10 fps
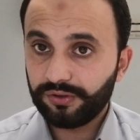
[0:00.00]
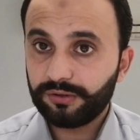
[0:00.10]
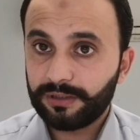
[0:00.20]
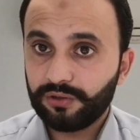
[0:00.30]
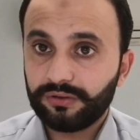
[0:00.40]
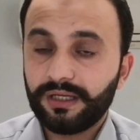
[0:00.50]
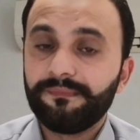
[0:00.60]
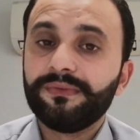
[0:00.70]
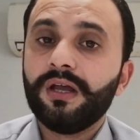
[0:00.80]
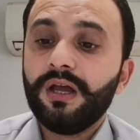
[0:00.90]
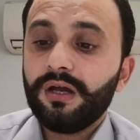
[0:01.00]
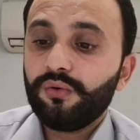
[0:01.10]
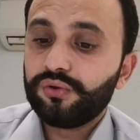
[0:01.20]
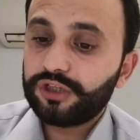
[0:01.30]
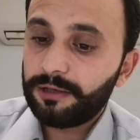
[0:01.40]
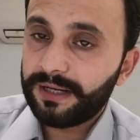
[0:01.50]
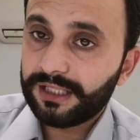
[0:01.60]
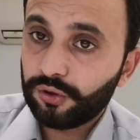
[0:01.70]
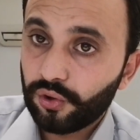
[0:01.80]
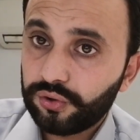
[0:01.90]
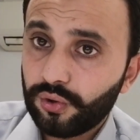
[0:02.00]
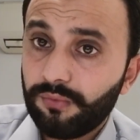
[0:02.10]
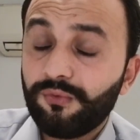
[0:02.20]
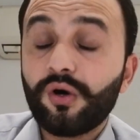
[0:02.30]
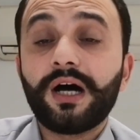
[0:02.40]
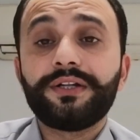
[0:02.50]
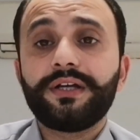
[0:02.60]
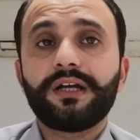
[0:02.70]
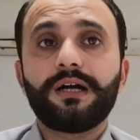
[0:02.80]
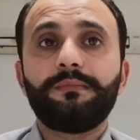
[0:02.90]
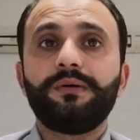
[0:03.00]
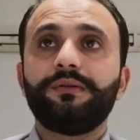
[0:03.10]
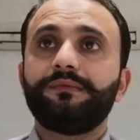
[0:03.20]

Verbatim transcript: वो इस्तेमाल होता है उसके बाद दोस्तों वो आ जाएगा अब